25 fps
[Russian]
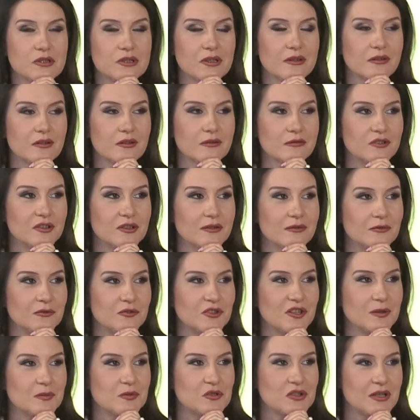наверное, вы давно
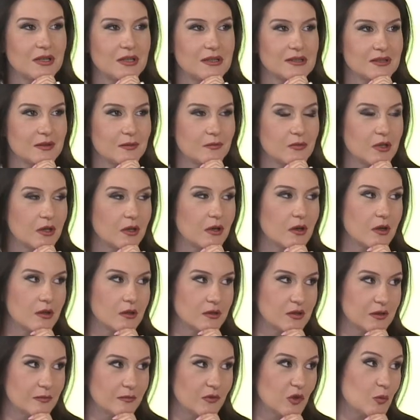не общались с
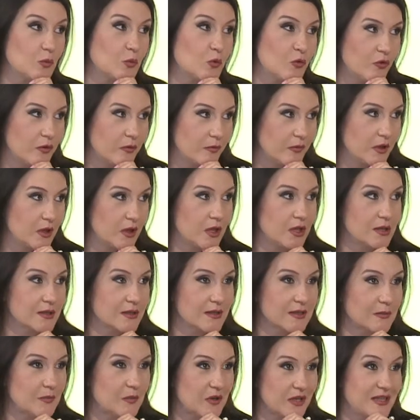американцами. Любого
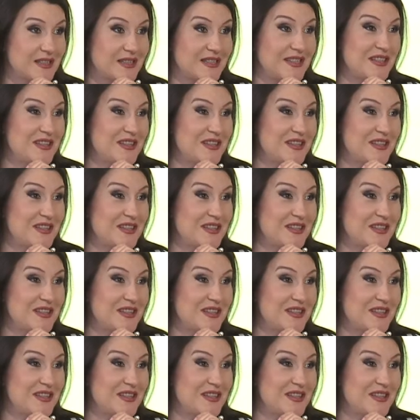американца спроси,